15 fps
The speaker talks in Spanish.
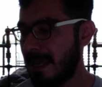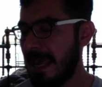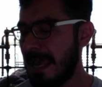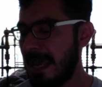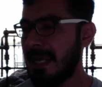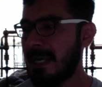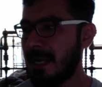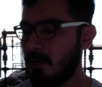
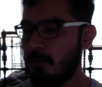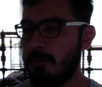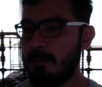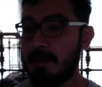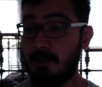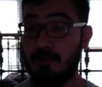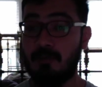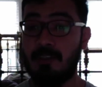En algún
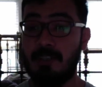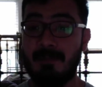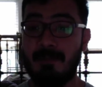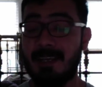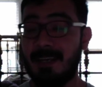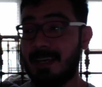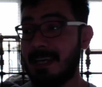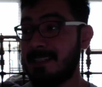momento sí me
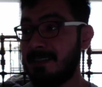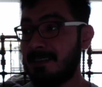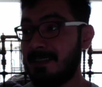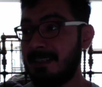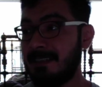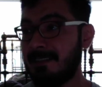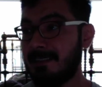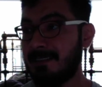llegué a
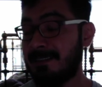sentir,